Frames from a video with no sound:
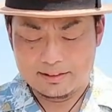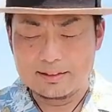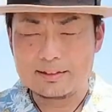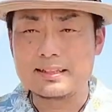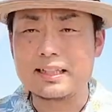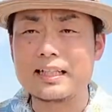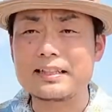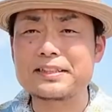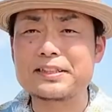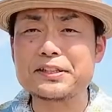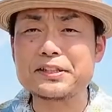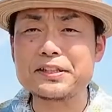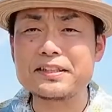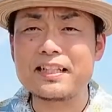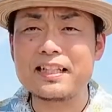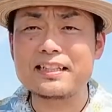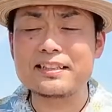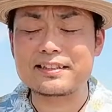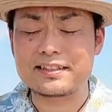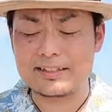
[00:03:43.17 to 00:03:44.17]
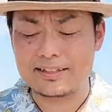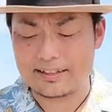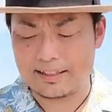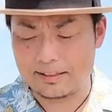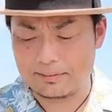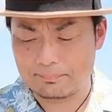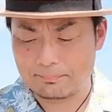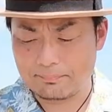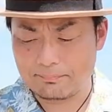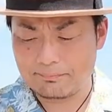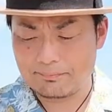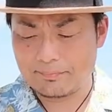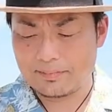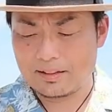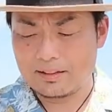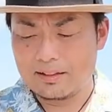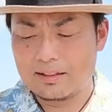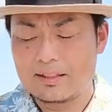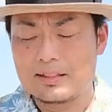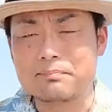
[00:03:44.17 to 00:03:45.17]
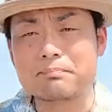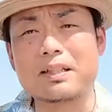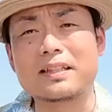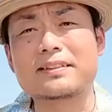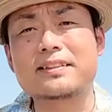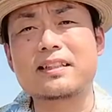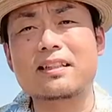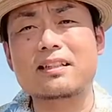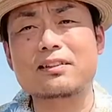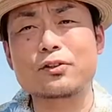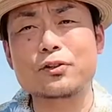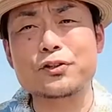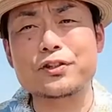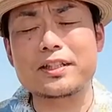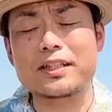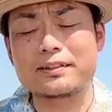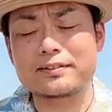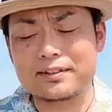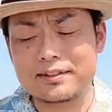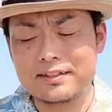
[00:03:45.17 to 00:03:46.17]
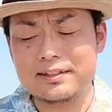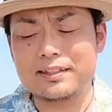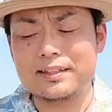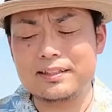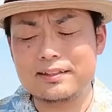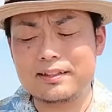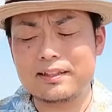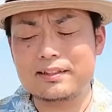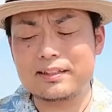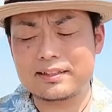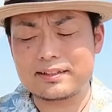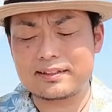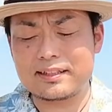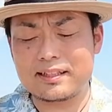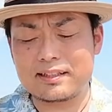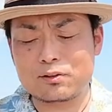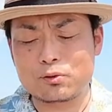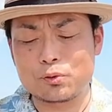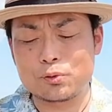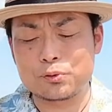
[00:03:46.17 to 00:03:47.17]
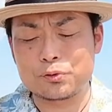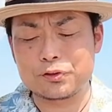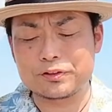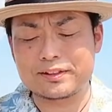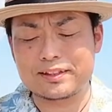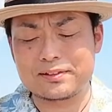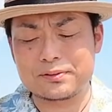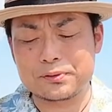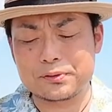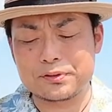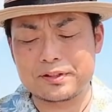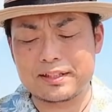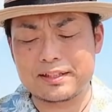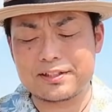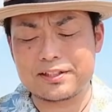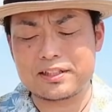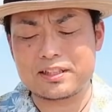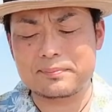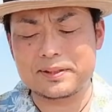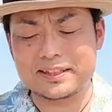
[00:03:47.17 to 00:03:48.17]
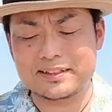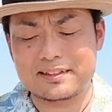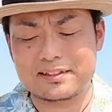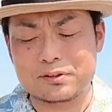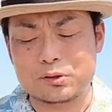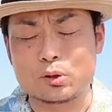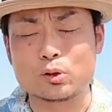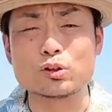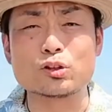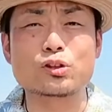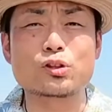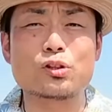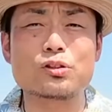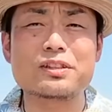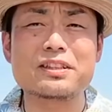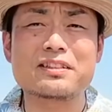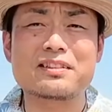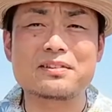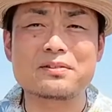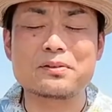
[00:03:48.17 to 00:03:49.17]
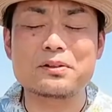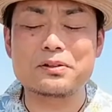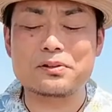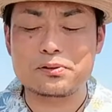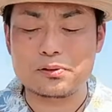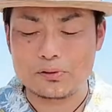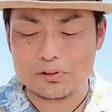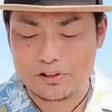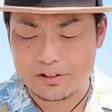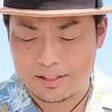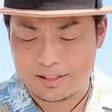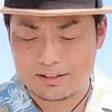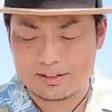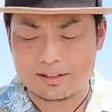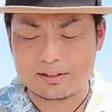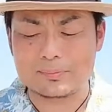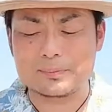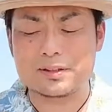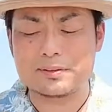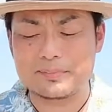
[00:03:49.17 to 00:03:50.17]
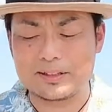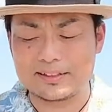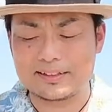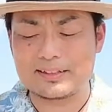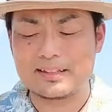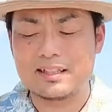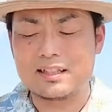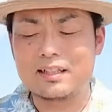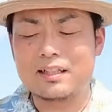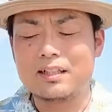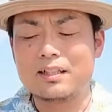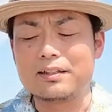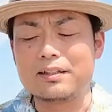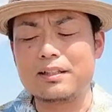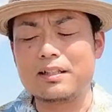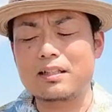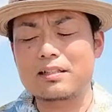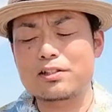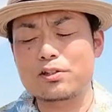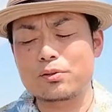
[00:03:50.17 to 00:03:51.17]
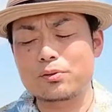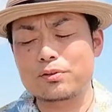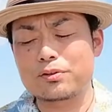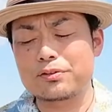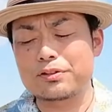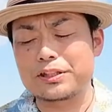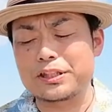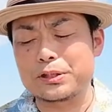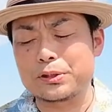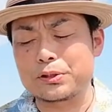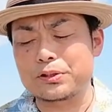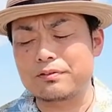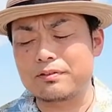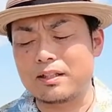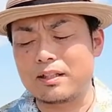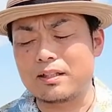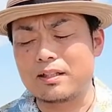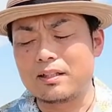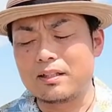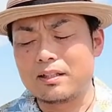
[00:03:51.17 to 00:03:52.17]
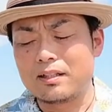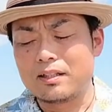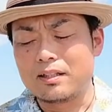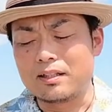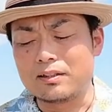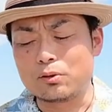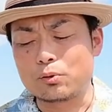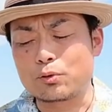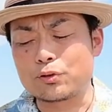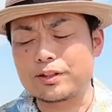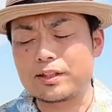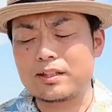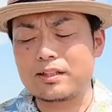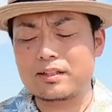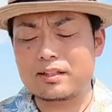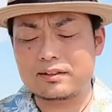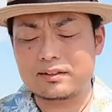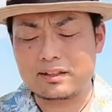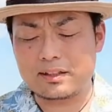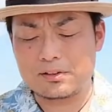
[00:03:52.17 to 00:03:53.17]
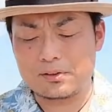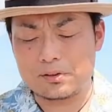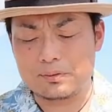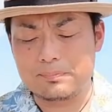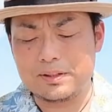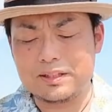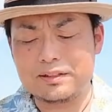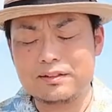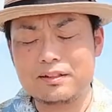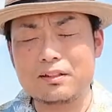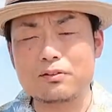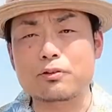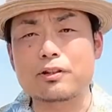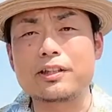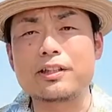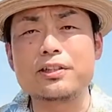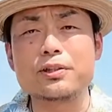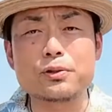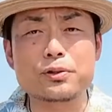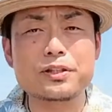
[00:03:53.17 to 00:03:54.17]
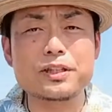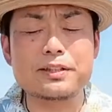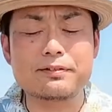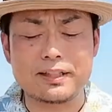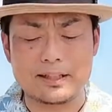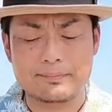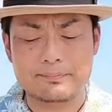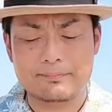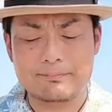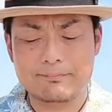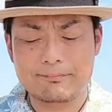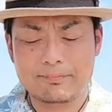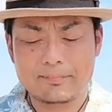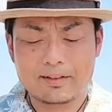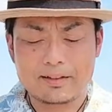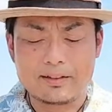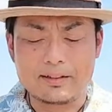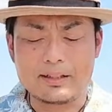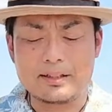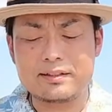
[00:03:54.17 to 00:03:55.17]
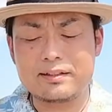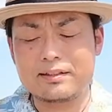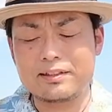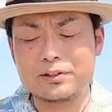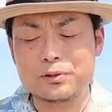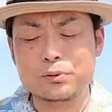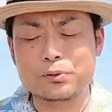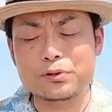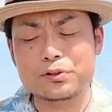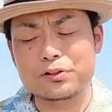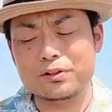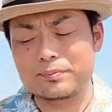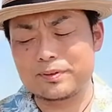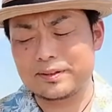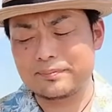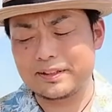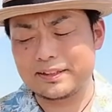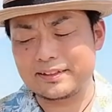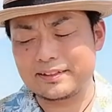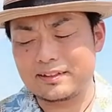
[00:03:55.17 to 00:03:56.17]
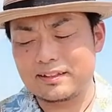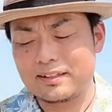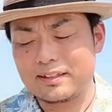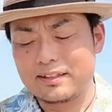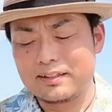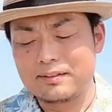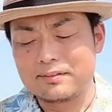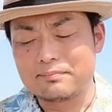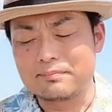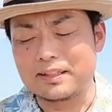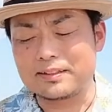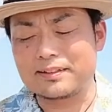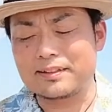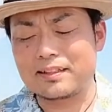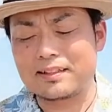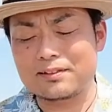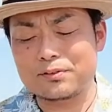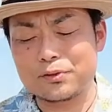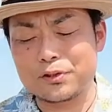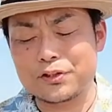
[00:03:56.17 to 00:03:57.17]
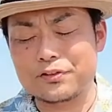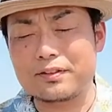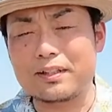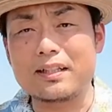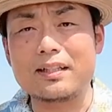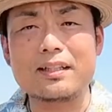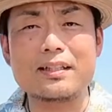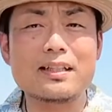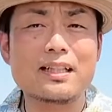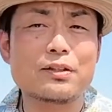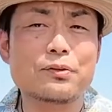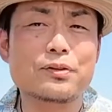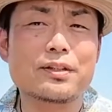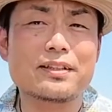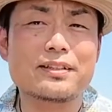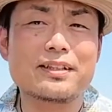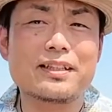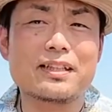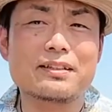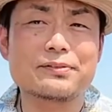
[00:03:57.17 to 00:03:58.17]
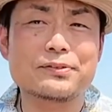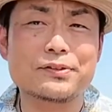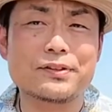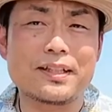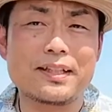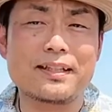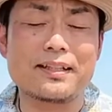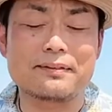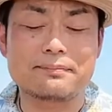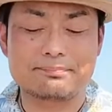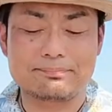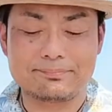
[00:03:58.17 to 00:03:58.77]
野球大好きさん、松坂投手がついに引退ですね。高校生の頃から知ってますけど、本当にすごい投手だったと思います。にひゃくしょうという記録は残せなかったけど、みんなの記憶には永遠に残ると思います。松坂投手は笑顔が似合うので、